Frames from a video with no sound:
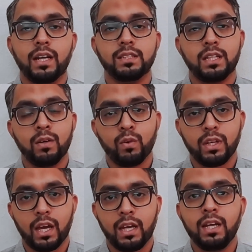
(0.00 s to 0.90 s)
टेस्ट है वो
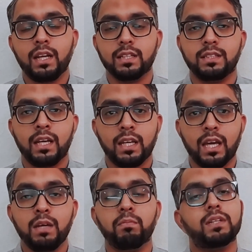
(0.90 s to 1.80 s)
यही टेस्ट है
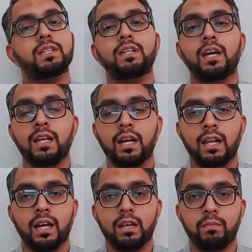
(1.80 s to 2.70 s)
यही मकसद के लिए
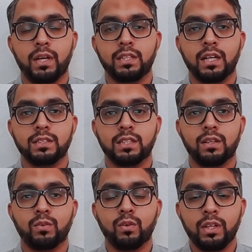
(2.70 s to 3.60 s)
अल्लाह ने भेजा
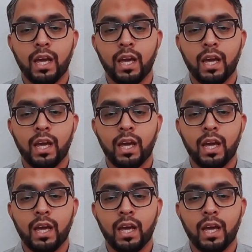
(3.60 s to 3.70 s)
इंसानों को